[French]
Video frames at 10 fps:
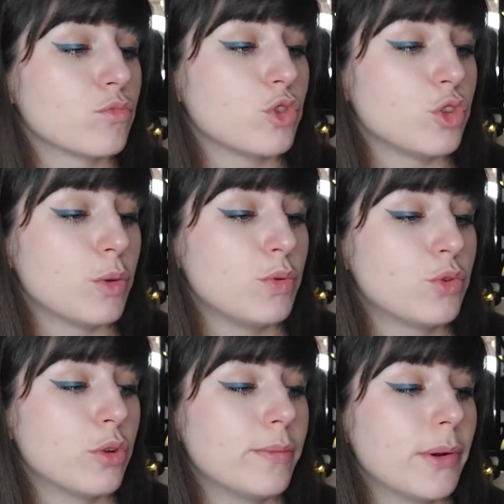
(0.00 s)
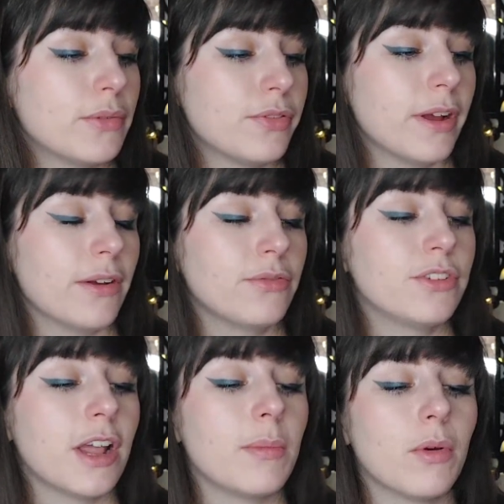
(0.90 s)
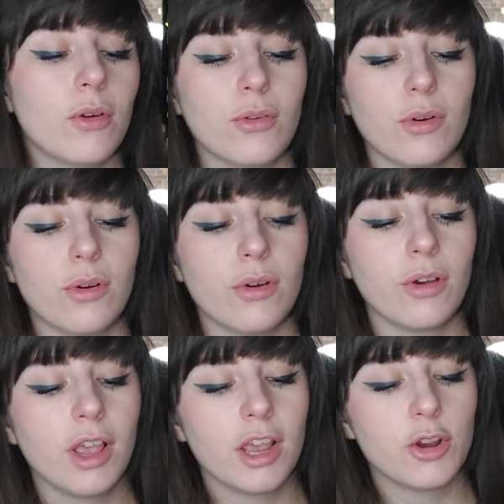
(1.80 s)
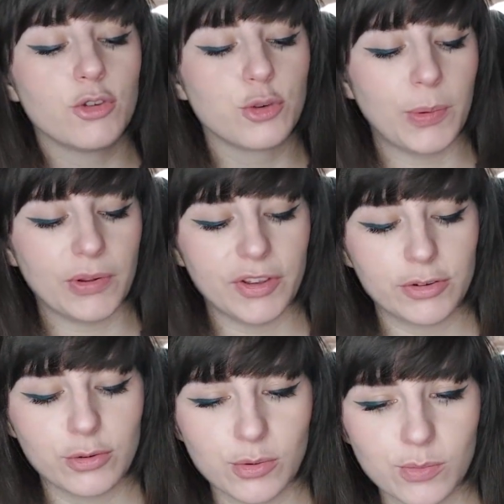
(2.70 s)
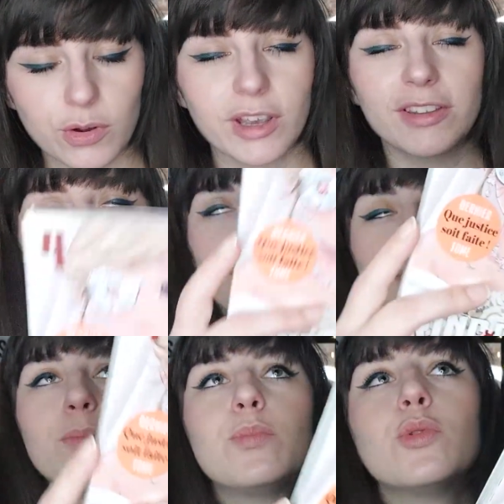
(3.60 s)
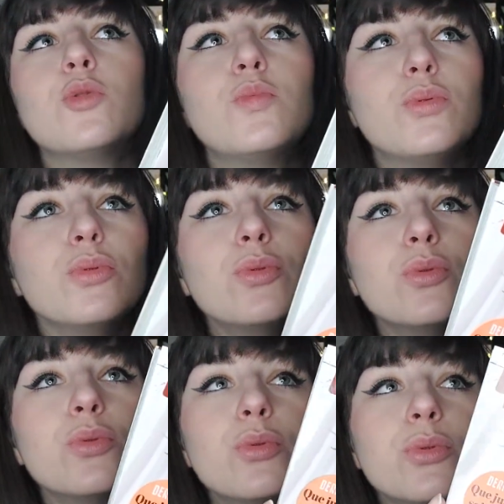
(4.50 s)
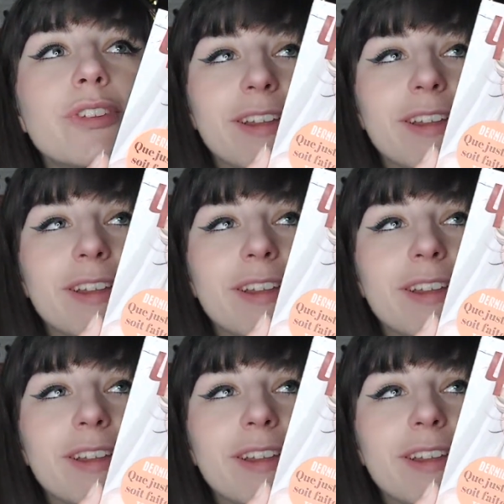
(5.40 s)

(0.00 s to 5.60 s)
c'était plutôt une bonne fin finalement. Euh, je pensais que ce manga serait beaucoup plus